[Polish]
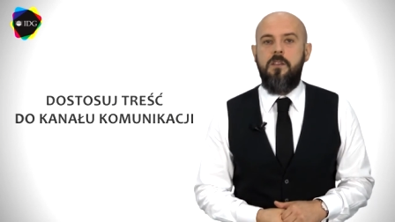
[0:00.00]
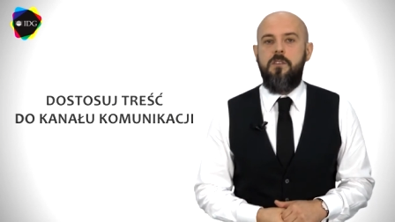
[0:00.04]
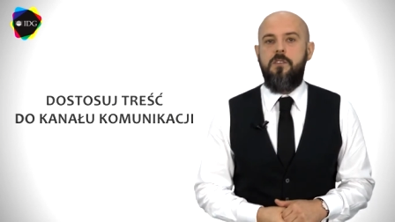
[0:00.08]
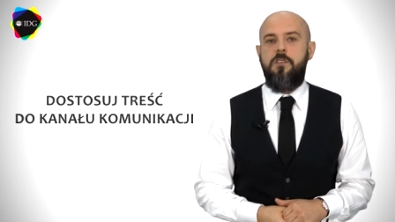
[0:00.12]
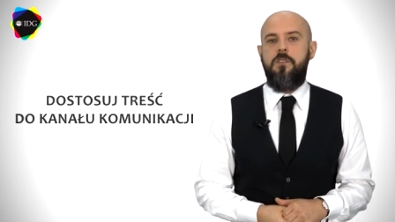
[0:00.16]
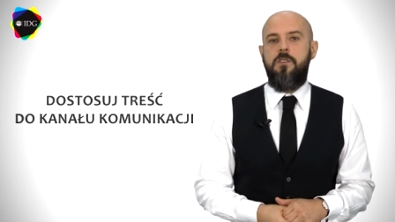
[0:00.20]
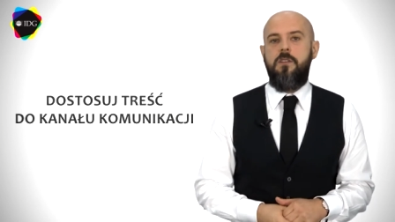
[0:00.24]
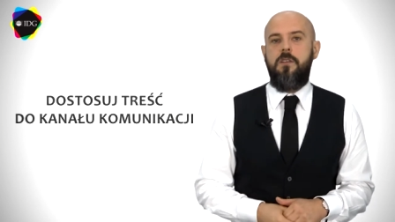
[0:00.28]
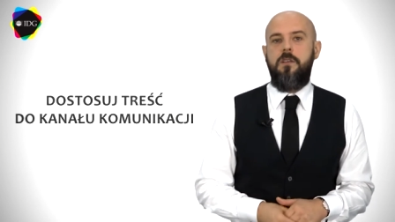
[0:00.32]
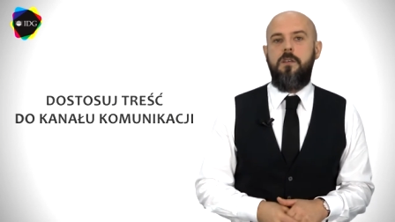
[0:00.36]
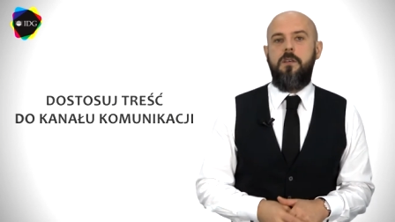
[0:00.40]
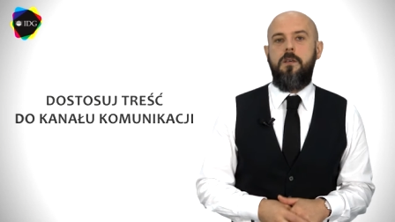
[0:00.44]

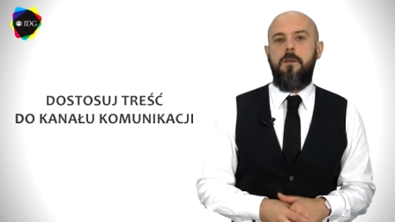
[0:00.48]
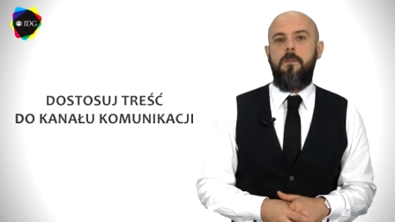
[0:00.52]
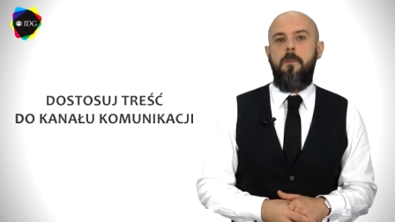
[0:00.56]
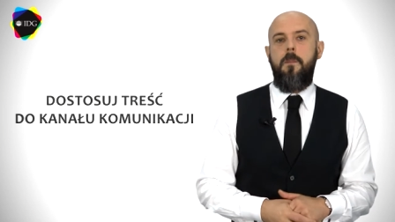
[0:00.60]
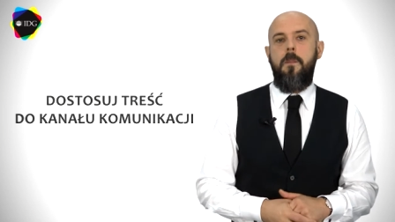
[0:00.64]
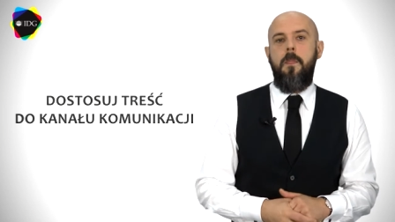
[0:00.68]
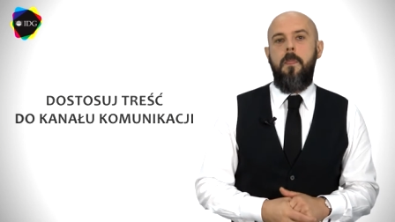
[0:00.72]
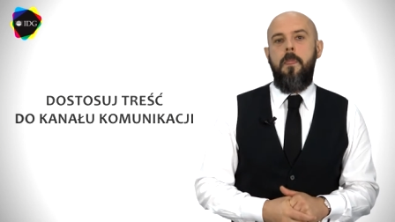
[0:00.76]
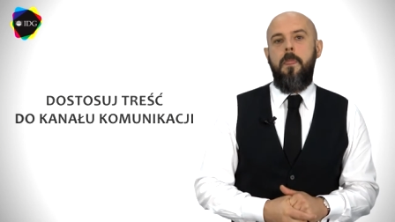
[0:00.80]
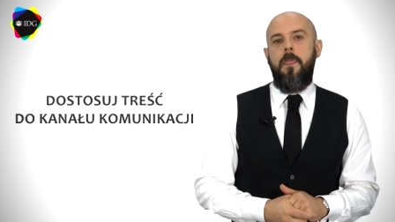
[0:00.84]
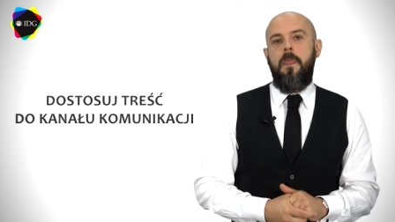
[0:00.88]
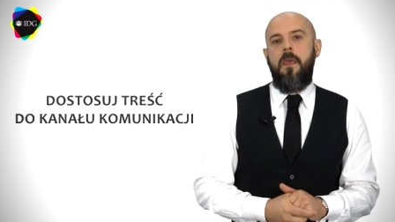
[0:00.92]
czy
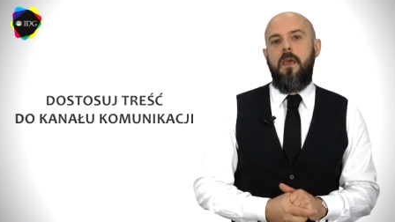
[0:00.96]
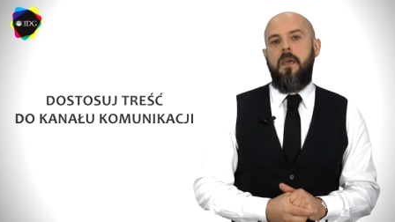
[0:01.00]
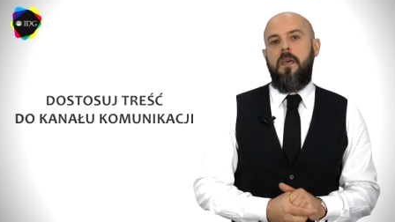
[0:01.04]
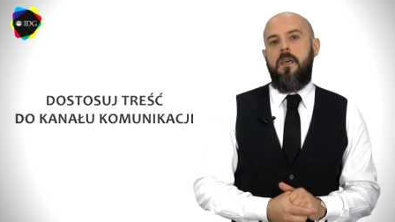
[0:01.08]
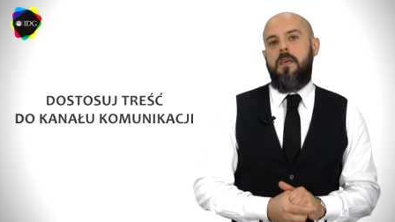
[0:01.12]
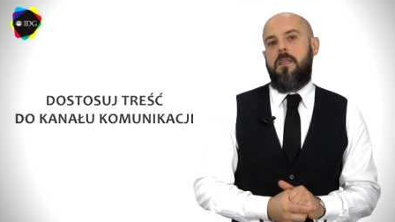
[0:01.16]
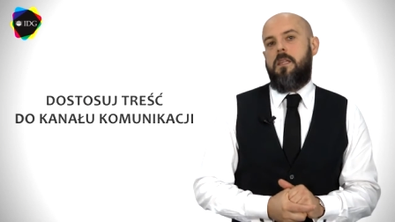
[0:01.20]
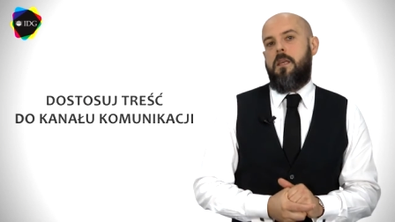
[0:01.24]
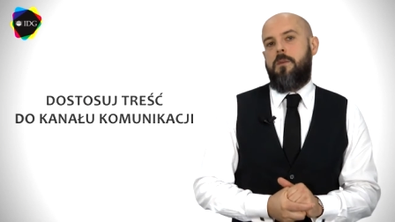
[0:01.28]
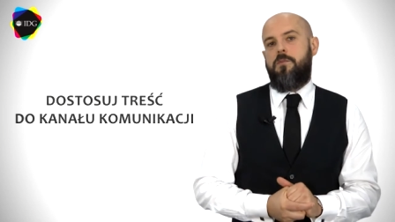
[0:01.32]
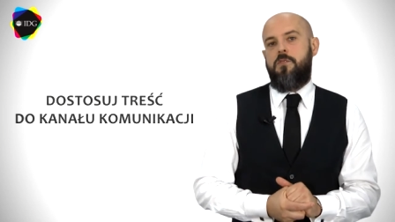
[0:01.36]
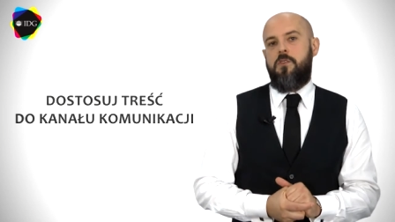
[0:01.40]

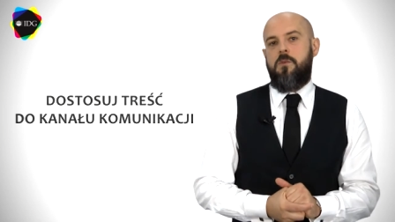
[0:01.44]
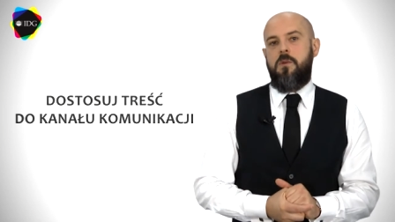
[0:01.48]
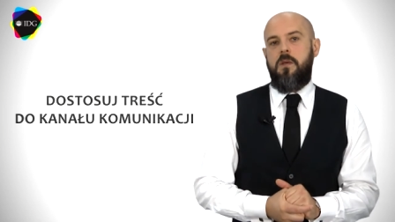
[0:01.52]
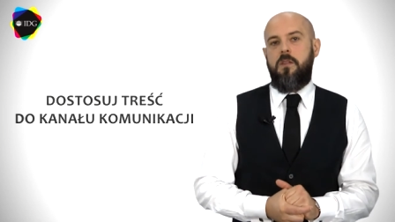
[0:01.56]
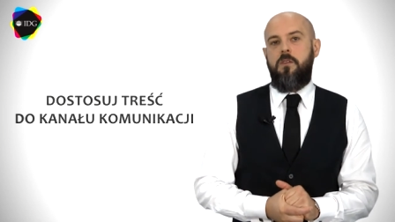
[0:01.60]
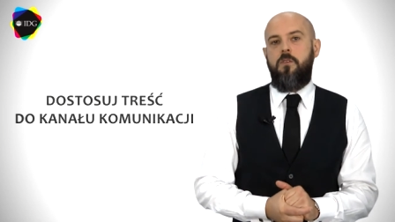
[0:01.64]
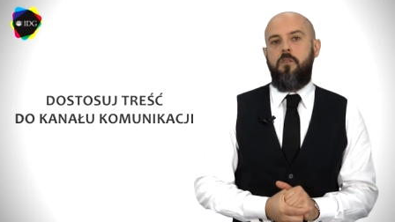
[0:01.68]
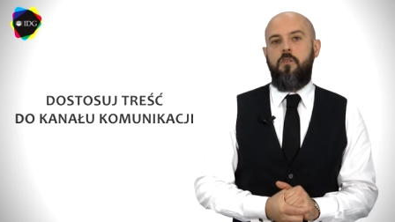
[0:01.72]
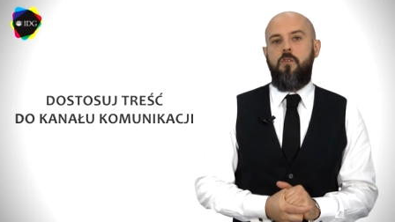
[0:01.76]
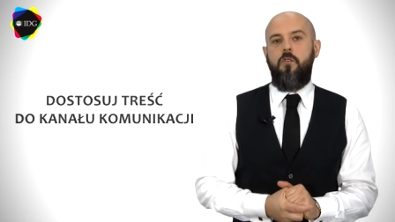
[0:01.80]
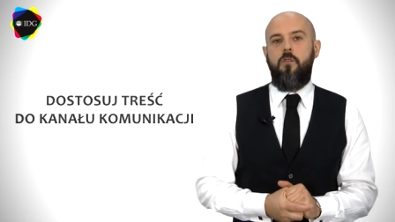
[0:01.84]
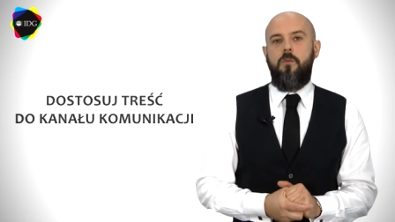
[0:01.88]
e, na przykład
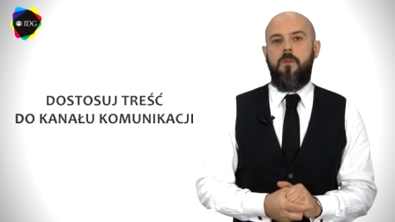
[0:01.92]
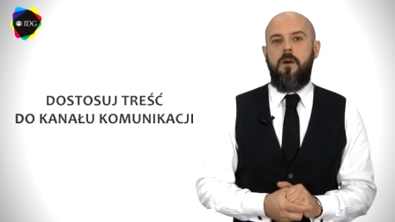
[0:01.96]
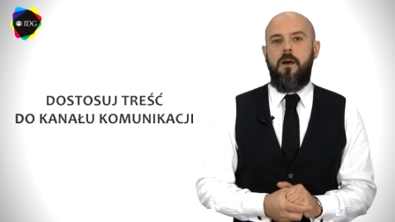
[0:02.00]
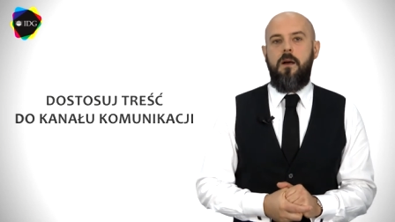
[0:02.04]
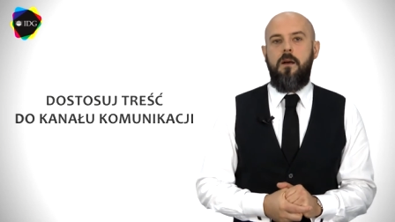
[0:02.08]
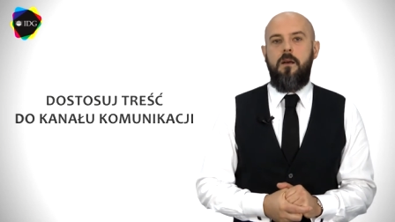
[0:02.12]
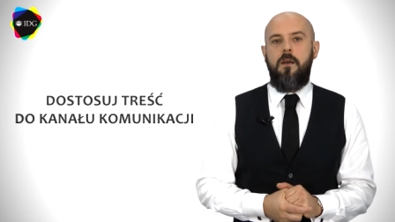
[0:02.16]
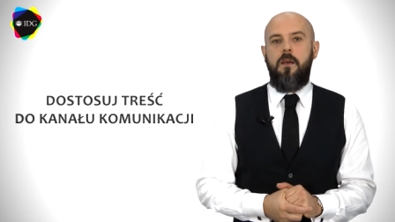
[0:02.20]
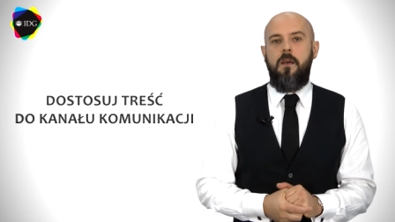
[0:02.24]
YouTube'a.